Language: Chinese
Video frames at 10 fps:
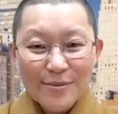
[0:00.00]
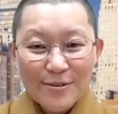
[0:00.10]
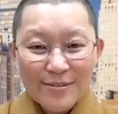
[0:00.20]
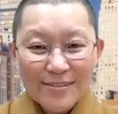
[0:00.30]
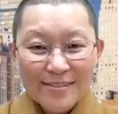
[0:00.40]

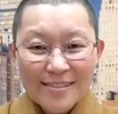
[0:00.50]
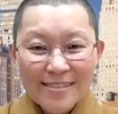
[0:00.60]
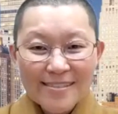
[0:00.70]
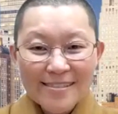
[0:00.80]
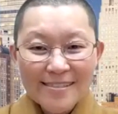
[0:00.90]
么
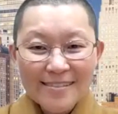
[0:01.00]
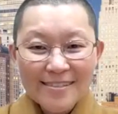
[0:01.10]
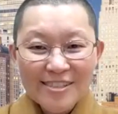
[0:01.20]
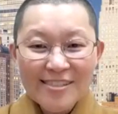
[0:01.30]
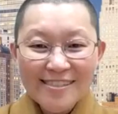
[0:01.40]
是
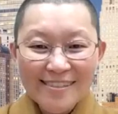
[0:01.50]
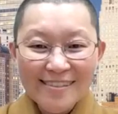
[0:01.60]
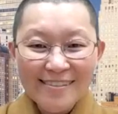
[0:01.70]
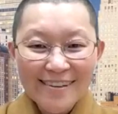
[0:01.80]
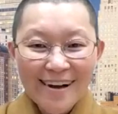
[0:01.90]
自己的？